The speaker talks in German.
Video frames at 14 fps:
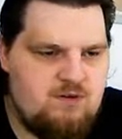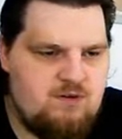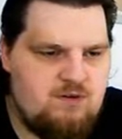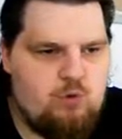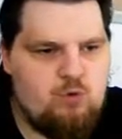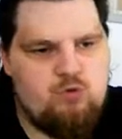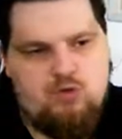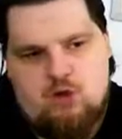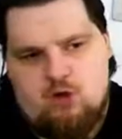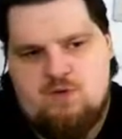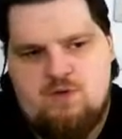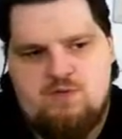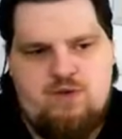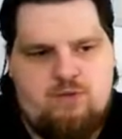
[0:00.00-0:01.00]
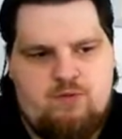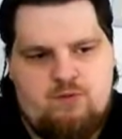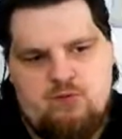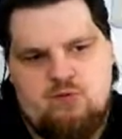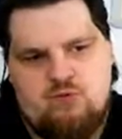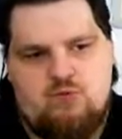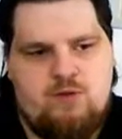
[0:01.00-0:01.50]
Na gut, 3,6.
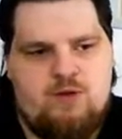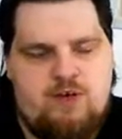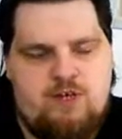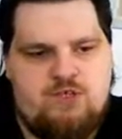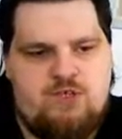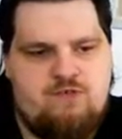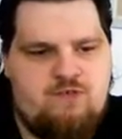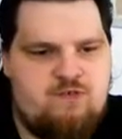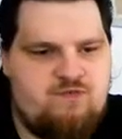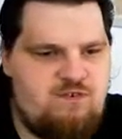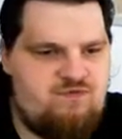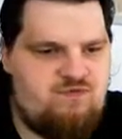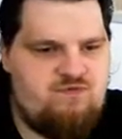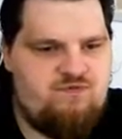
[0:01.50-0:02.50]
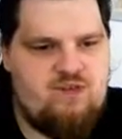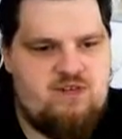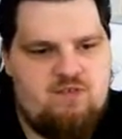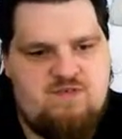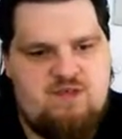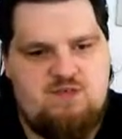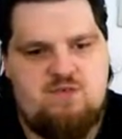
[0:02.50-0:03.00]
Also immerhin ein Anstieg von fast
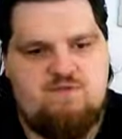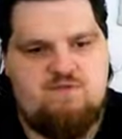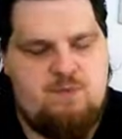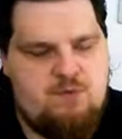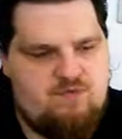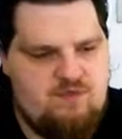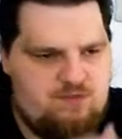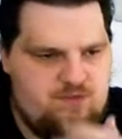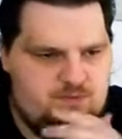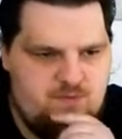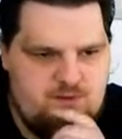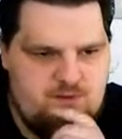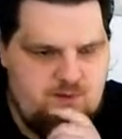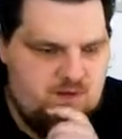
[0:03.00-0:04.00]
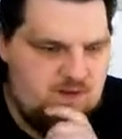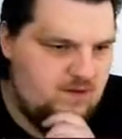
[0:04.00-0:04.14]
24, 25 Prozent.